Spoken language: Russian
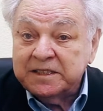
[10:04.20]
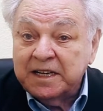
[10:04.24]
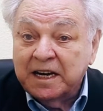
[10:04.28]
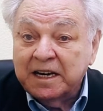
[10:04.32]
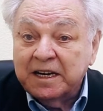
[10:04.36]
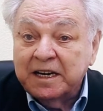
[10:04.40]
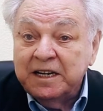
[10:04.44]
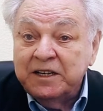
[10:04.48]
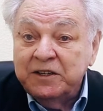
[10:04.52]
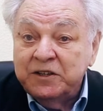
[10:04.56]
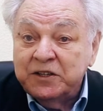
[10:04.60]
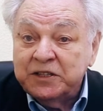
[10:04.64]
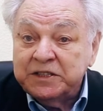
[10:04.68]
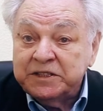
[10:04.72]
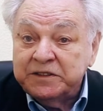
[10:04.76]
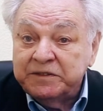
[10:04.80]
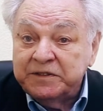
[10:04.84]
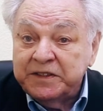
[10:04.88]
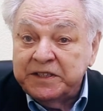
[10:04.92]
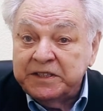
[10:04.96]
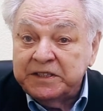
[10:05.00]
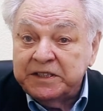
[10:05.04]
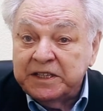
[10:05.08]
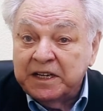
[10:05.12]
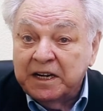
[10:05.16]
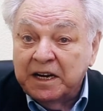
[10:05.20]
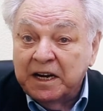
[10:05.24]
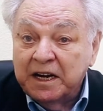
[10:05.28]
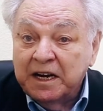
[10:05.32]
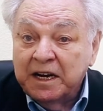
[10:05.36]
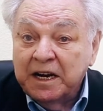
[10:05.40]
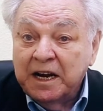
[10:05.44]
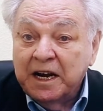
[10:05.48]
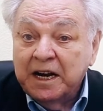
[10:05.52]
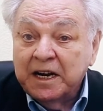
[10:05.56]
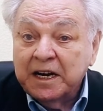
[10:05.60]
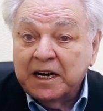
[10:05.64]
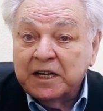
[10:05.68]
Исаака Иосифовича,
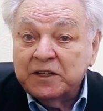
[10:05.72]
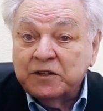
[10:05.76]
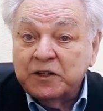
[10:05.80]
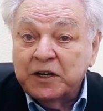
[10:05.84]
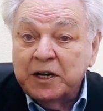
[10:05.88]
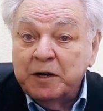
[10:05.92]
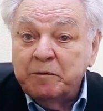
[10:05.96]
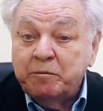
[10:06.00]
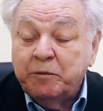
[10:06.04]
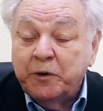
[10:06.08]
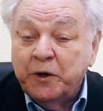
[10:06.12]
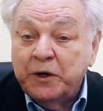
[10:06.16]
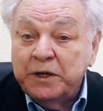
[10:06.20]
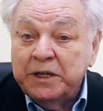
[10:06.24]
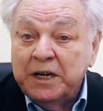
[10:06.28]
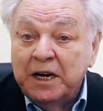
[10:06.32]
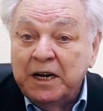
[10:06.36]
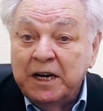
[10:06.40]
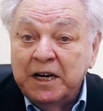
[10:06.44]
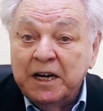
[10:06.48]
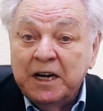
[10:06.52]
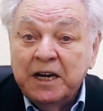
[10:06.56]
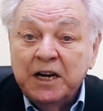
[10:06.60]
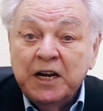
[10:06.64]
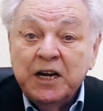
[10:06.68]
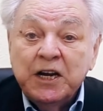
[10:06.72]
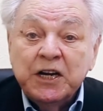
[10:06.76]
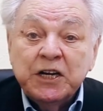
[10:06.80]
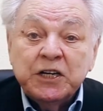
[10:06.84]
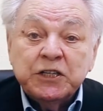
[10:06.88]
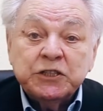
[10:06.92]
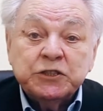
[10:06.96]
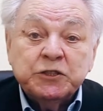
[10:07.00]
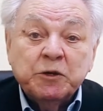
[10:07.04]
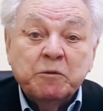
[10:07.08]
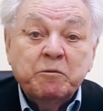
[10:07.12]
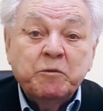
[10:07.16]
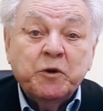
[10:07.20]
которые поняли,
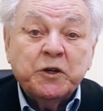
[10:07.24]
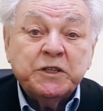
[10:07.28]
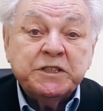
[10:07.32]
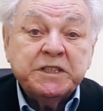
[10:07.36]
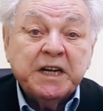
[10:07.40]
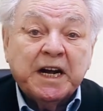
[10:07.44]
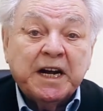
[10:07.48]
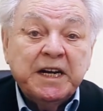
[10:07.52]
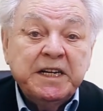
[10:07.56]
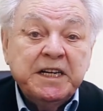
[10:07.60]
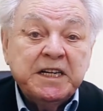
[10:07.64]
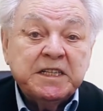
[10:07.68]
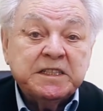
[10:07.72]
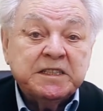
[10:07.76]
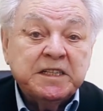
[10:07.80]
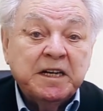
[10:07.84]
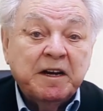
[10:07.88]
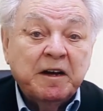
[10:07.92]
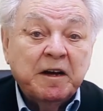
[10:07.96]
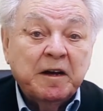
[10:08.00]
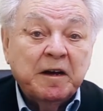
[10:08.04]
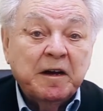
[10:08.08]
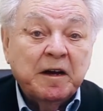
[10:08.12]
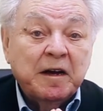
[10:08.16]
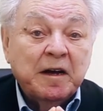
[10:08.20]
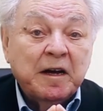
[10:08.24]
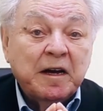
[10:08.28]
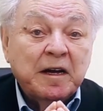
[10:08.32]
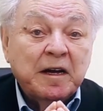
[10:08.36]
что можно, конечно,